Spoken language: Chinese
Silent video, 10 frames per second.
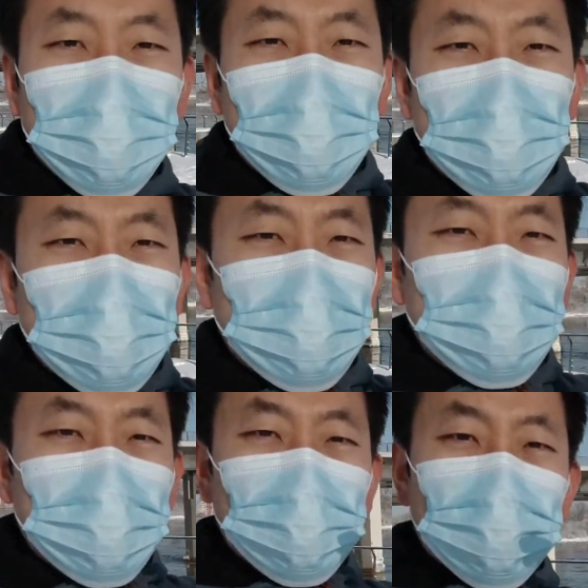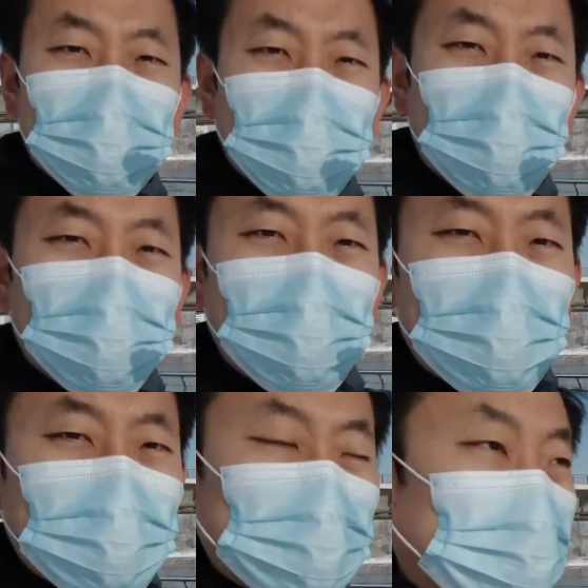不多有这么厚吧，
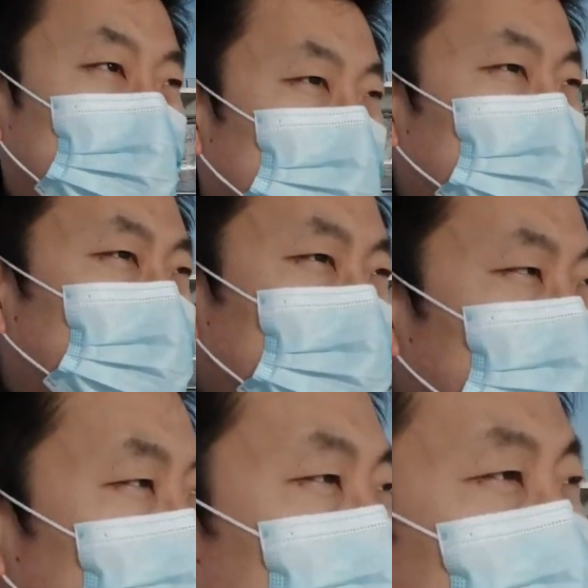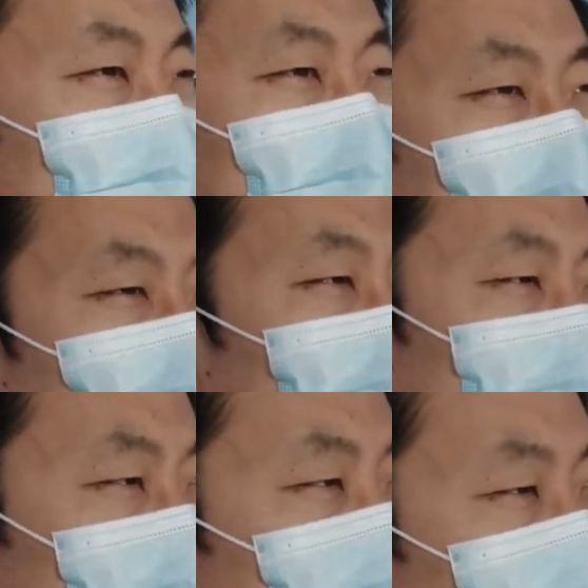但是已经是化
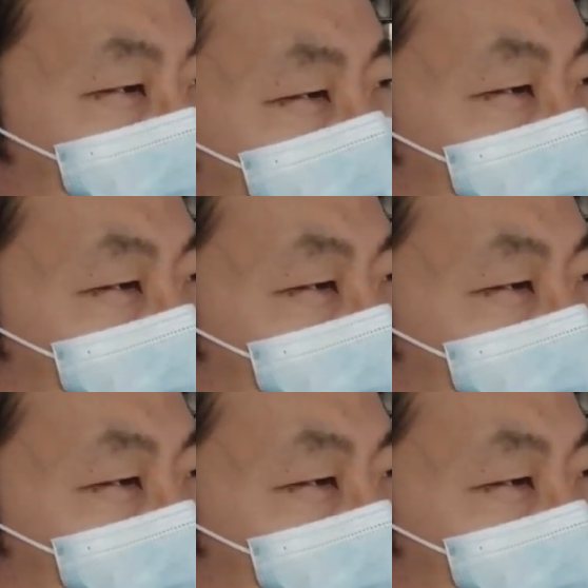了一段时